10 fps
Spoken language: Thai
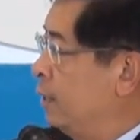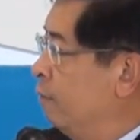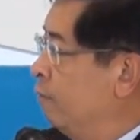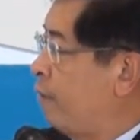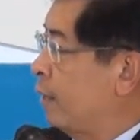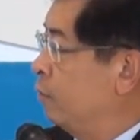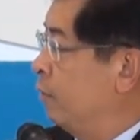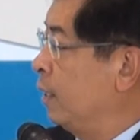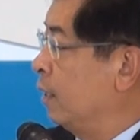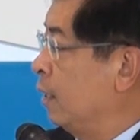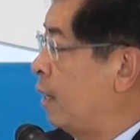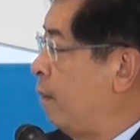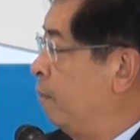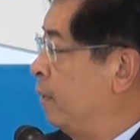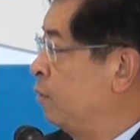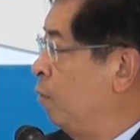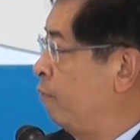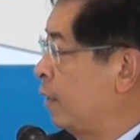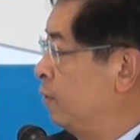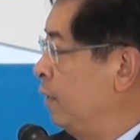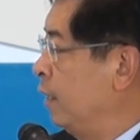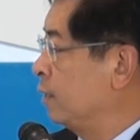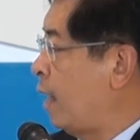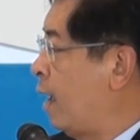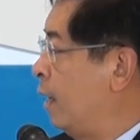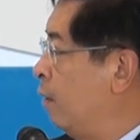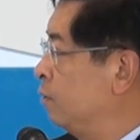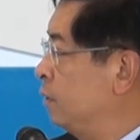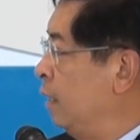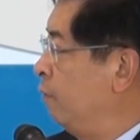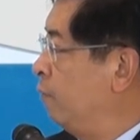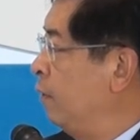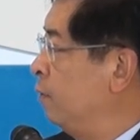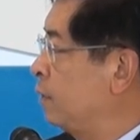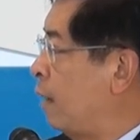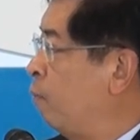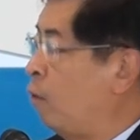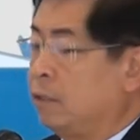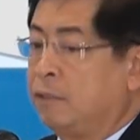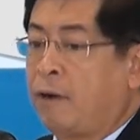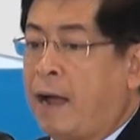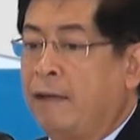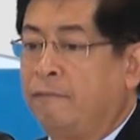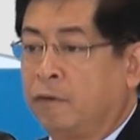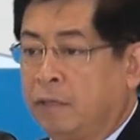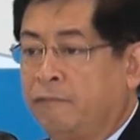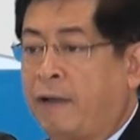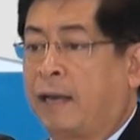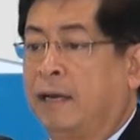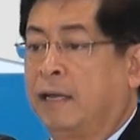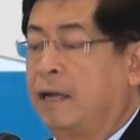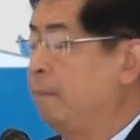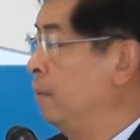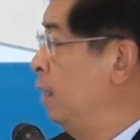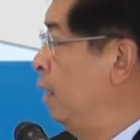เชิง fracturing นะครับ reservoir fracturing ข้างใต้เรา infill ทำ water drive water flood นะครับ